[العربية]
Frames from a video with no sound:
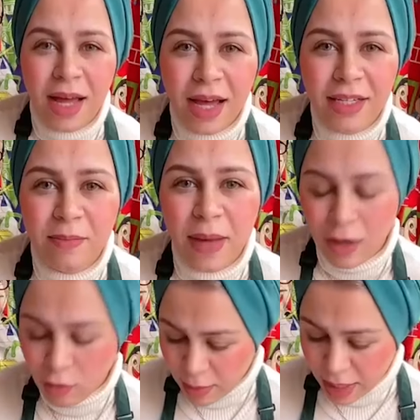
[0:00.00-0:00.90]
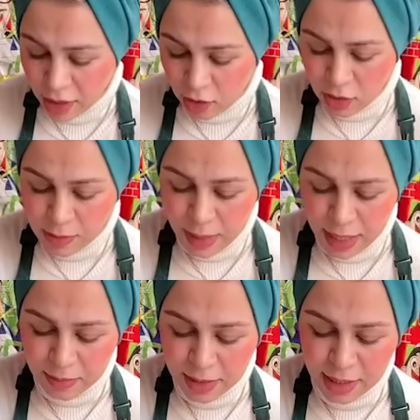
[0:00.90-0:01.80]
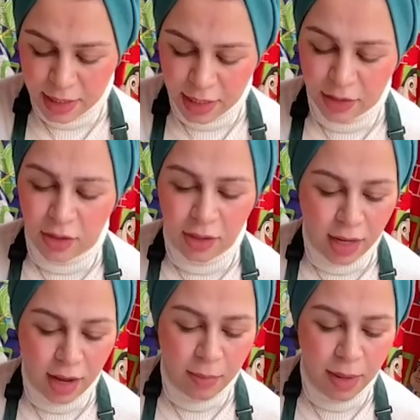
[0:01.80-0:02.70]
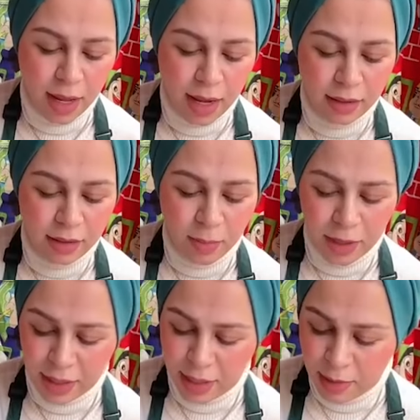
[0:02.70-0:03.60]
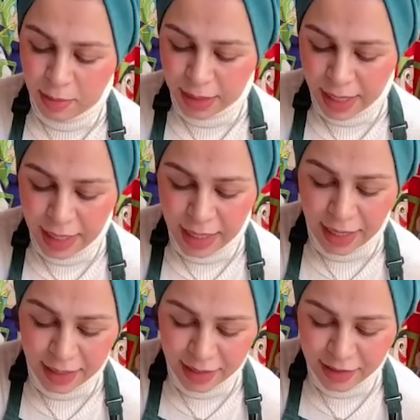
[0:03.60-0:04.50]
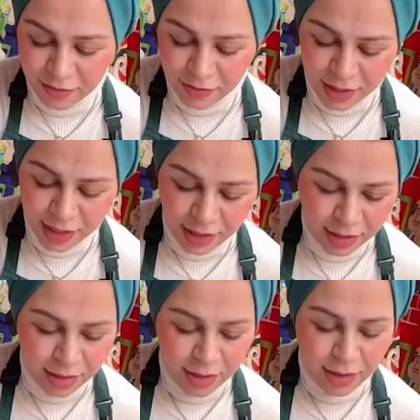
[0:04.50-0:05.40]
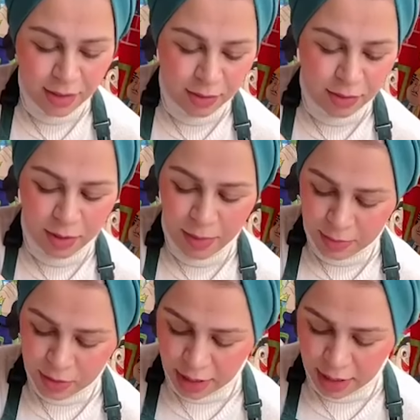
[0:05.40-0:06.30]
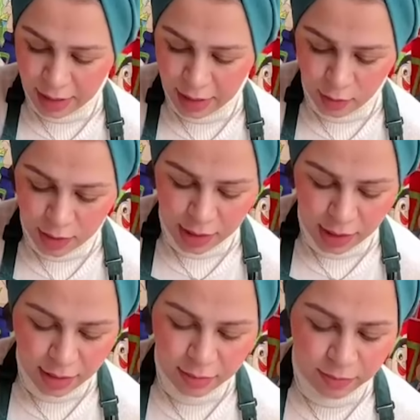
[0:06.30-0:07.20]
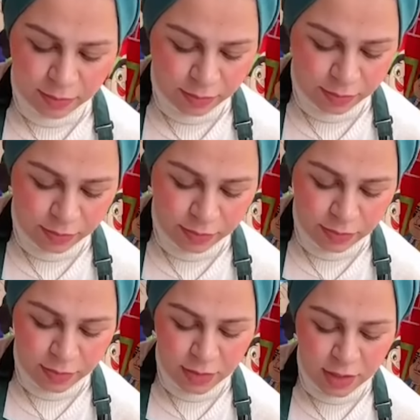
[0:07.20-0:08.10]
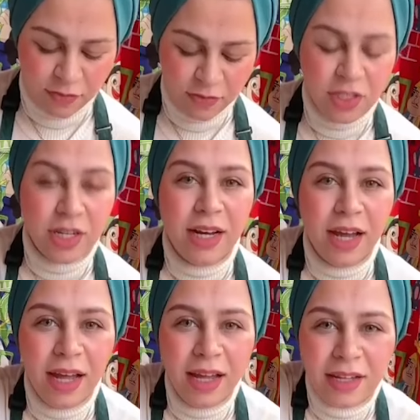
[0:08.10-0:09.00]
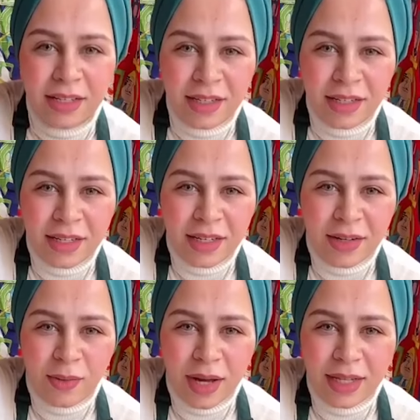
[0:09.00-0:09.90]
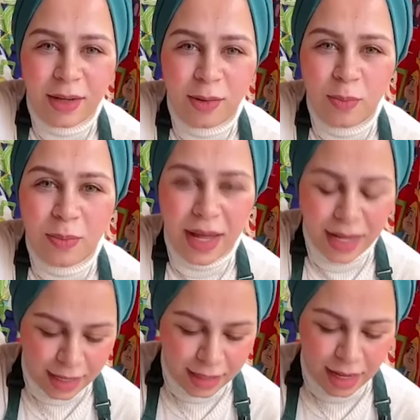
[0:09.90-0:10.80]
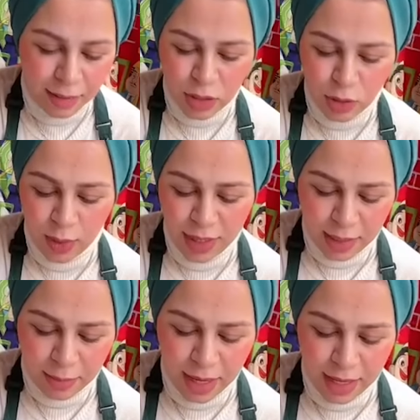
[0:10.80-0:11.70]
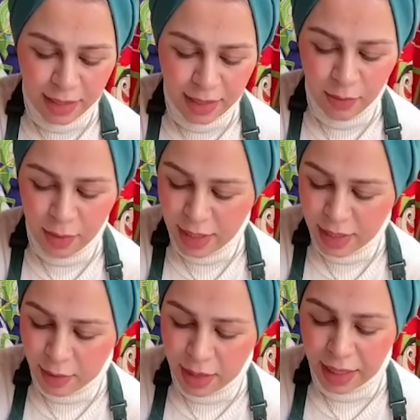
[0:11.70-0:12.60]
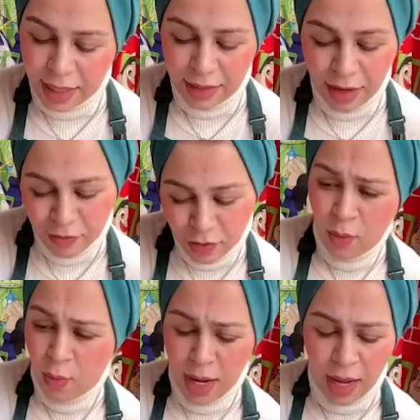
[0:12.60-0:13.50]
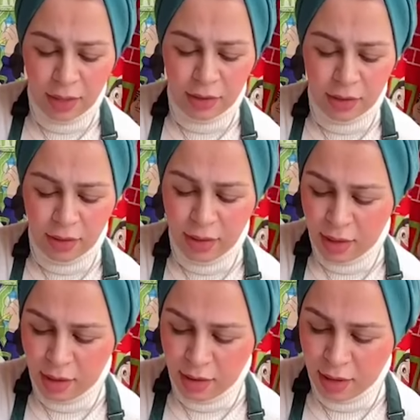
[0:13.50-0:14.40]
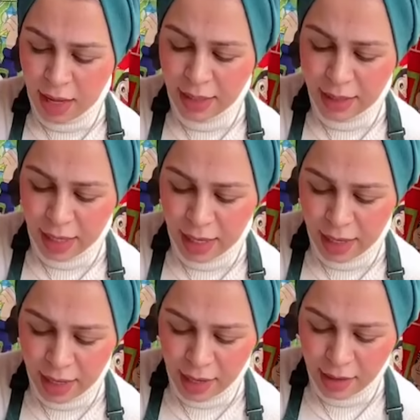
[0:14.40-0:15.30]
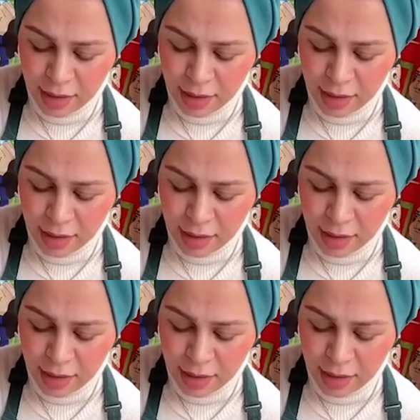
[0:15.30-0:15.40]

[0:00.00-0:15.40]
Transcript: خدت بقى اللون معانا خلاص بقى نبتدي ان احنا نطلعها بقى على الطبق الجميل بتاعنا اللي هنقدم فيه نحطها بقى بشكل حلو كده شايفين شكلها واخده لون بقى كانها مشويه بقى كده وهي ولا دخلناها فرن ولا حطينا لها اي حاجه